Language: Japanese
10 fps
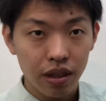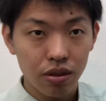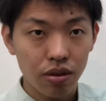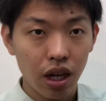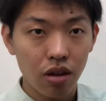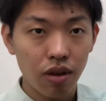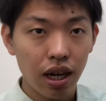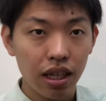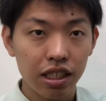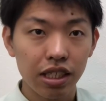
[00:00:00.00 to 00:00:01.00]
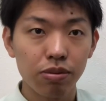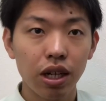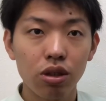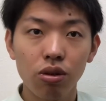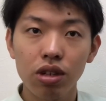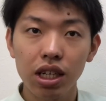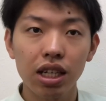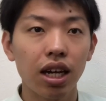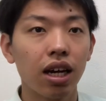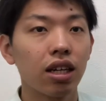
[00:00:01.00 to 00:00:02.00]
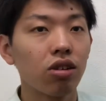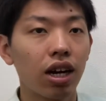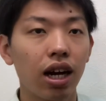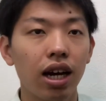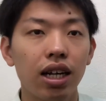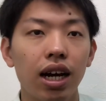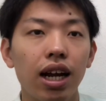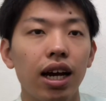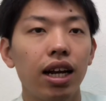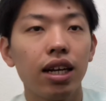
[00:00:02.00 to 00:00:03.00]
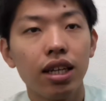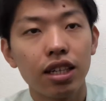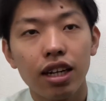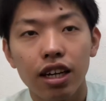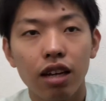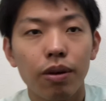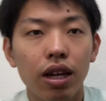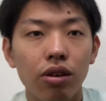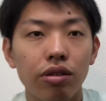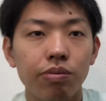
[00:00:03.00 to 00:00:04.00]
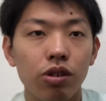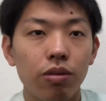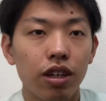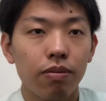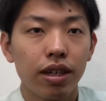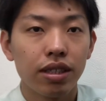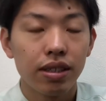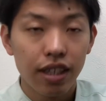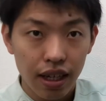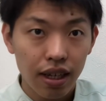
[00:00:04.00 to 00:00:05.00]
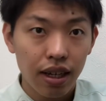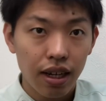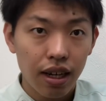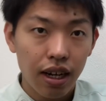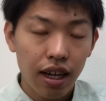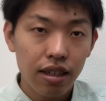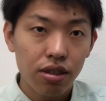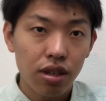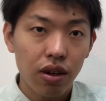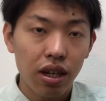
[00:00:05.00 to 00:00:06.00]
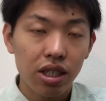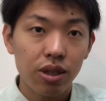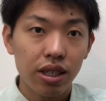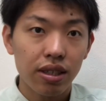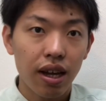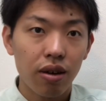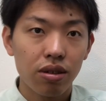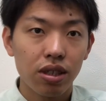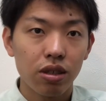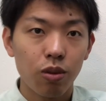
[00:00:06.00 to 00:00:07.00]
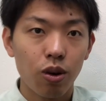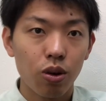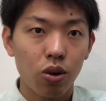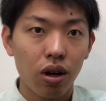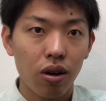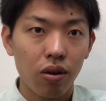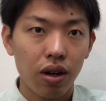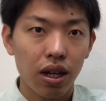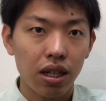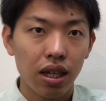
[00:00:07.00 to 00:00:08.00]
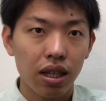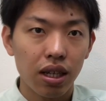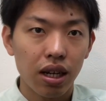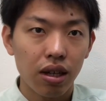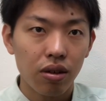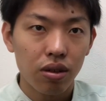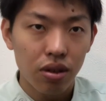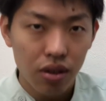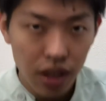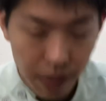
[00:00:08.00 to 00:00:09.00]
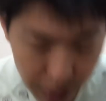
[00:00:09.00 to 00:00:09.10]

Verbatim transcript: その辺は自分がどこに行きたいかっていうのを考えながら選んでいただければなと思いますはいそれでは以上ですね本日も動画をご覧になっていただき本当に